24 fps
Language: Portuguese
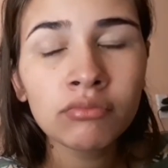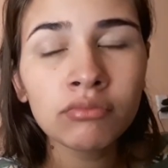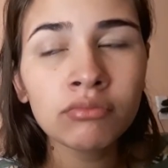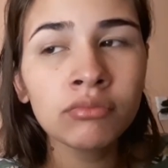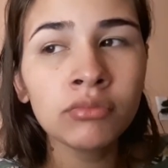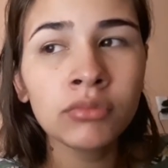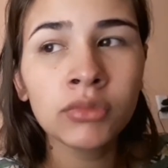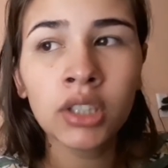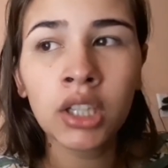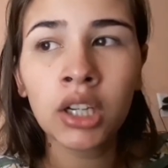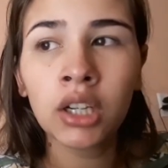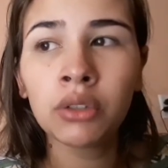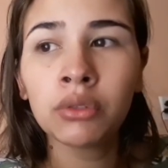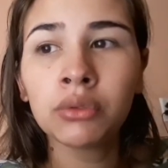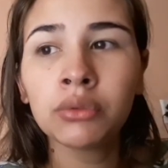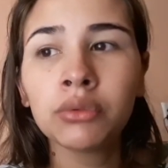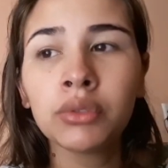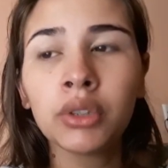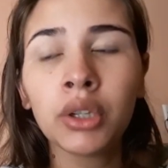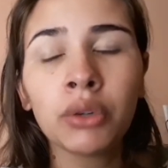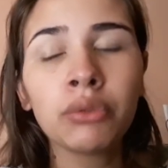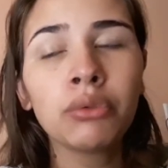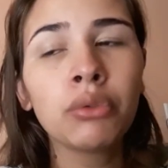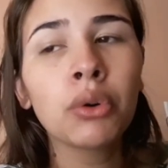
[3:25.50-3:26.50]
então
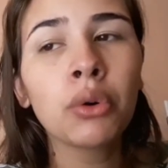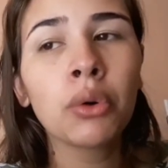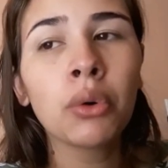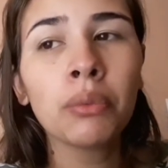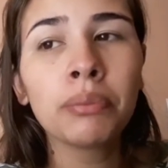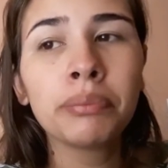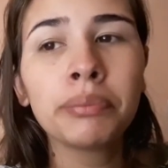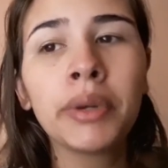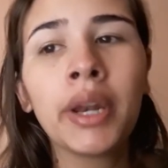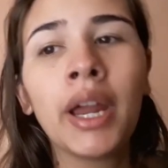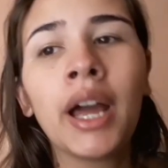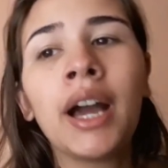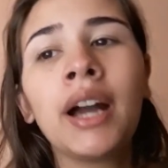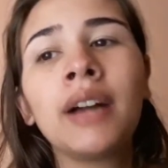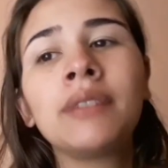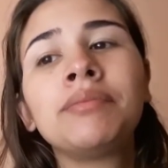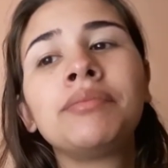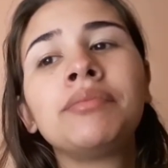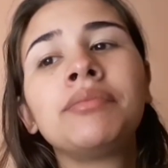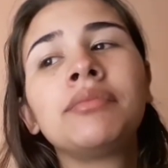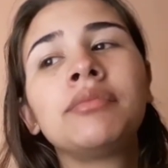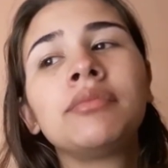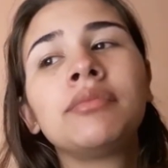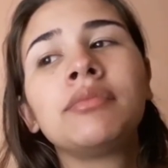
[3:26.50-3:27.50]
eu vou comprar
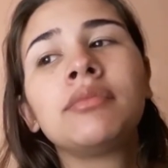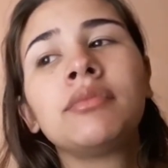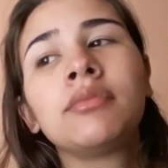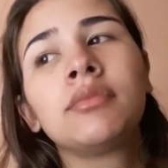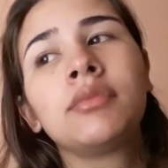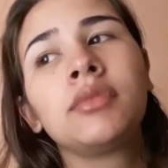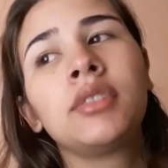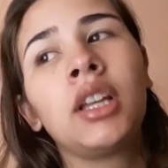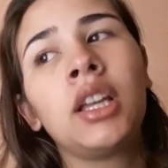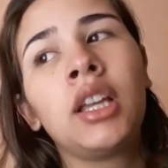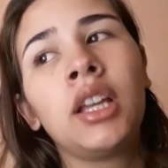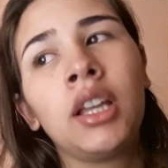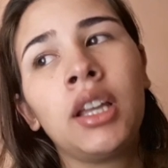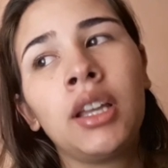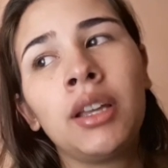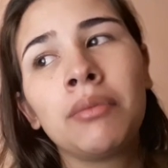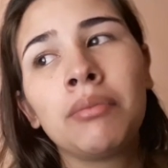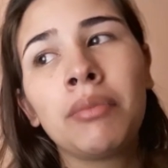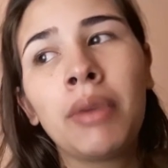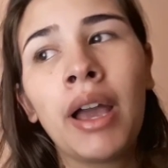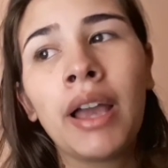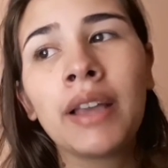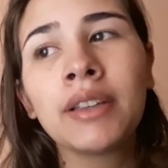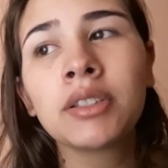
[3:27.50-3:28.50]
é,
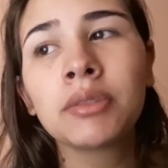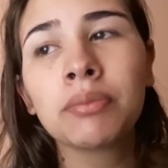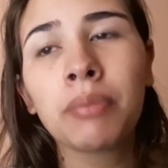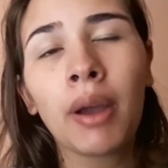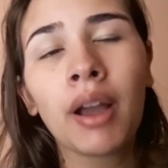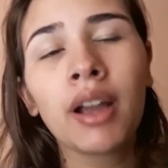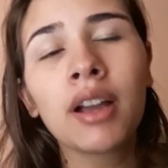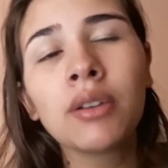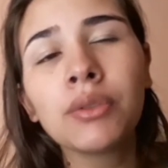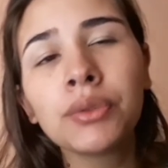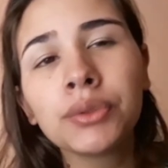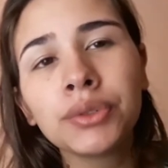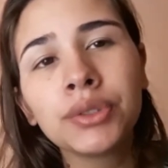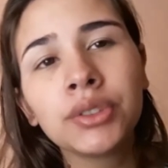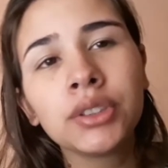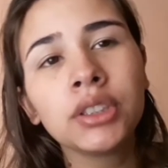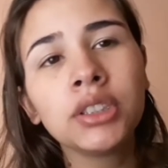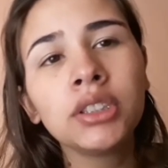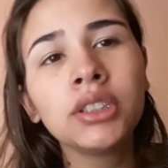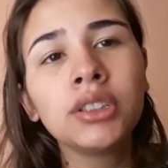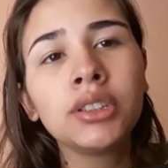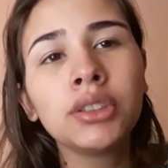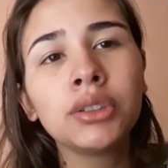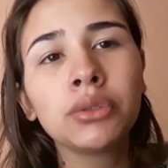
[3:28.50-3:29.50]
mais
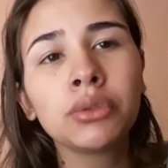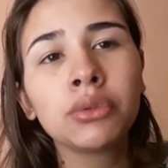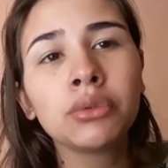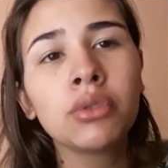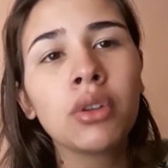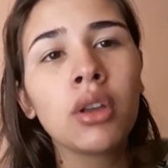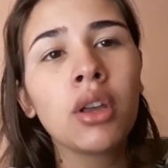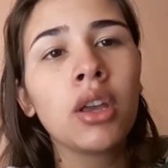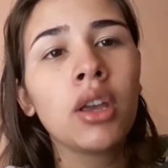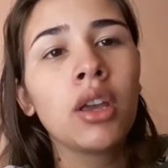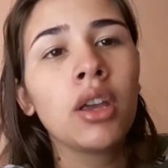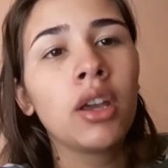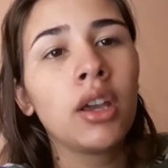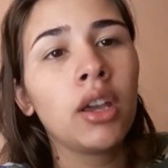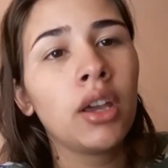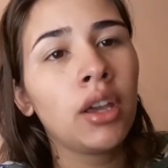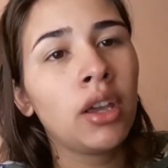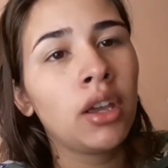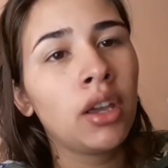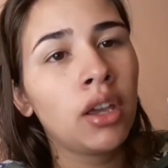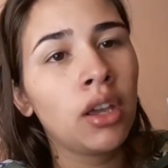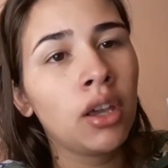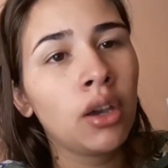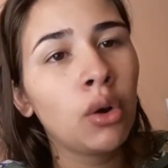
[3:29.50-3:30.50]
pagãozinho,
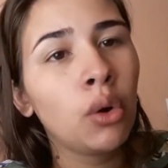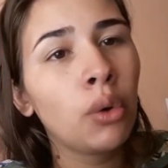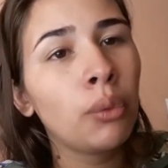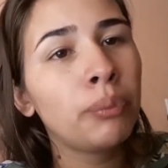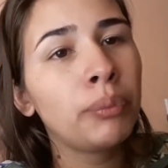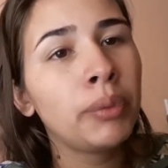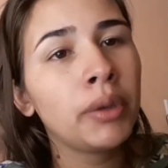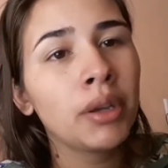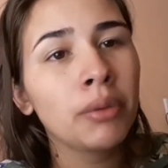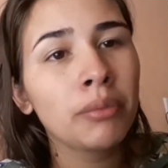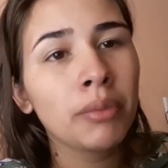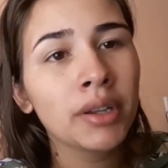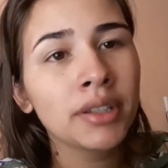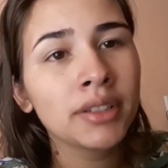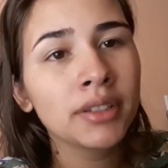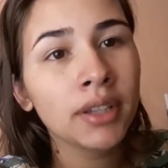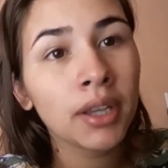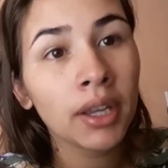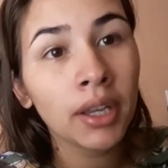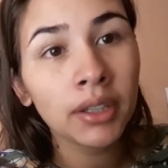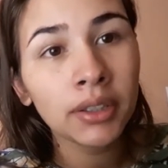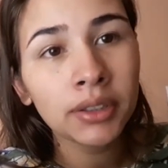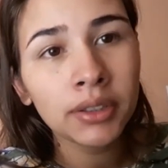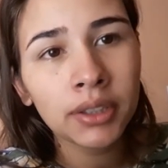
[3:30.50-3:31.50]
é, roupinha mais
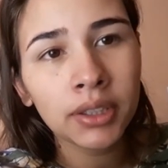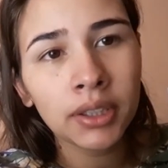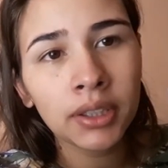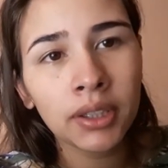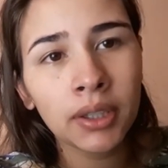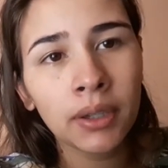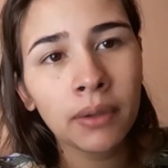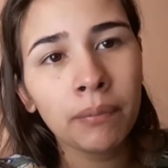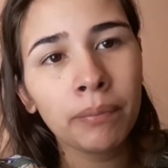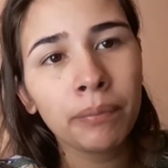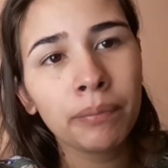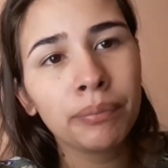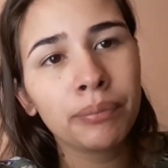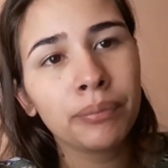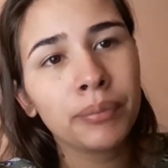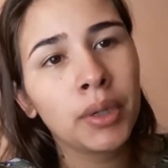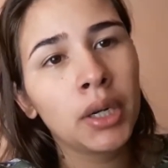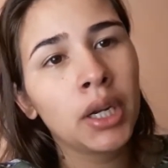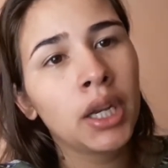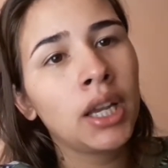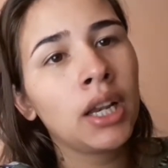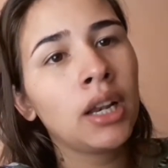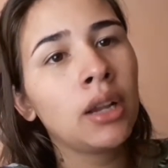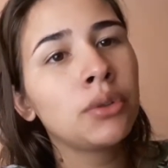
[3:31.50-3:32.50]
quentinha
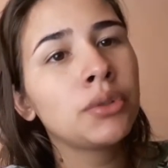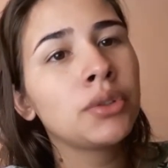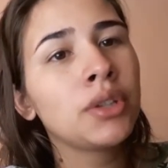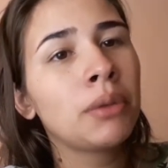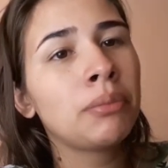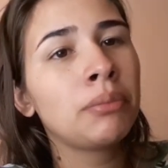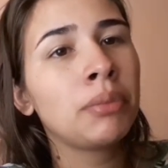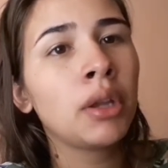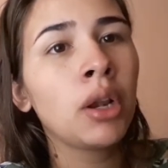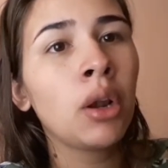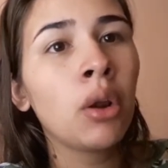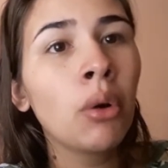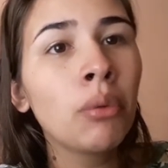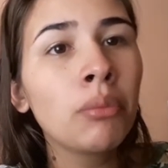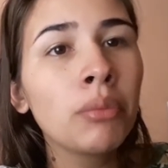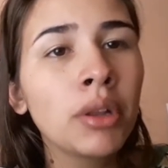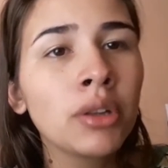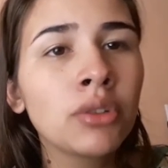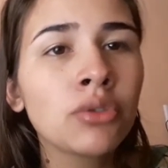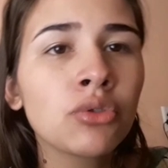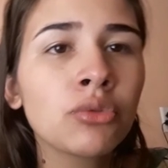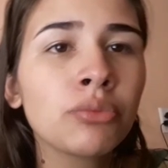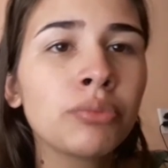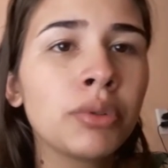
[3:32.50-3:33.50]
para ela usar pelo
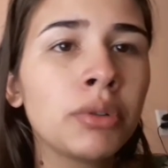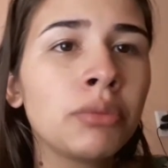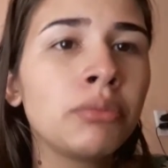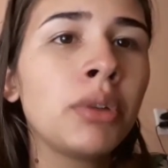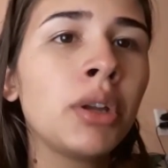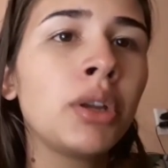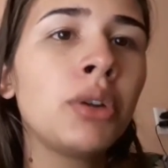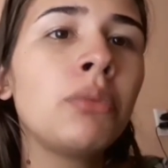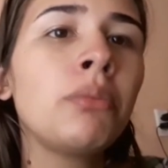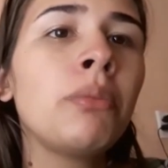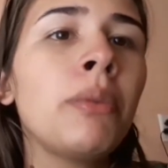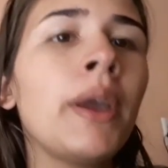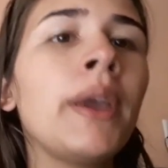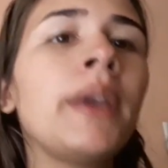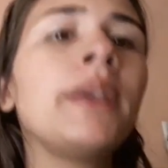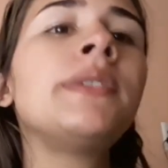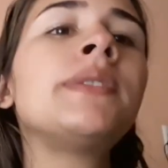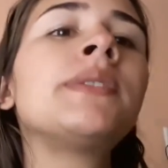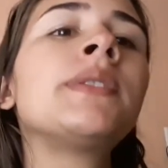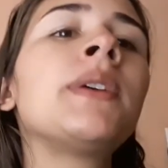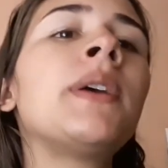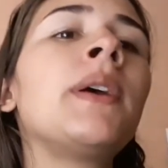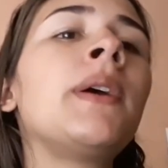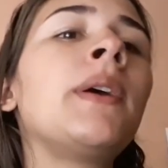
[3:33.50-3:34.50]
menos no primeiro mês.